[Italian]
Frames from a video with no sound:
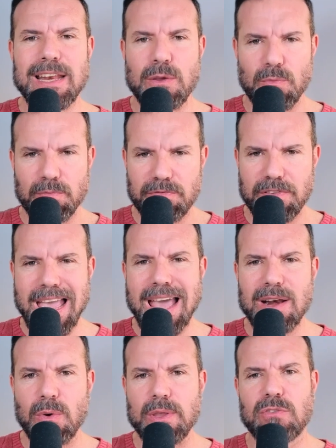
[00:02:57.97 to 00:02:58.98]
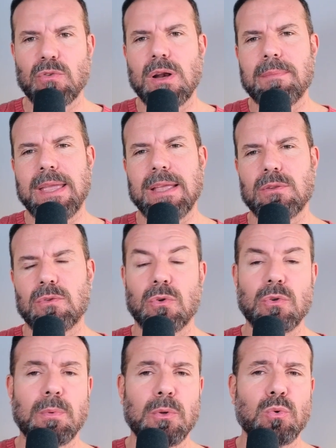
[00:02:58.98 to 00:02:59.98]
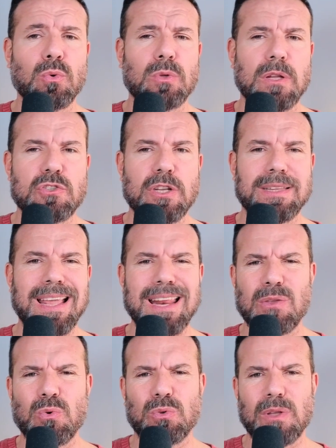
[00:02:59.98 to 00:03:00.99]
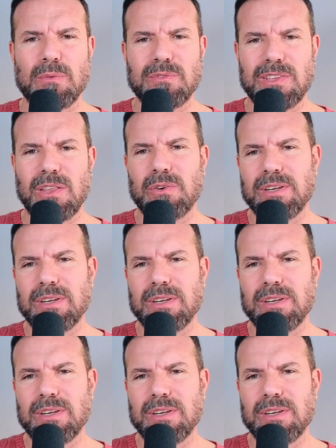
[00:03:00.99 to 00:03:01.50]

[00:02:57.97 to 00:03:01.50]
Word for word: un fiero isolamento. Dopotutto accettare aiuto è un segno di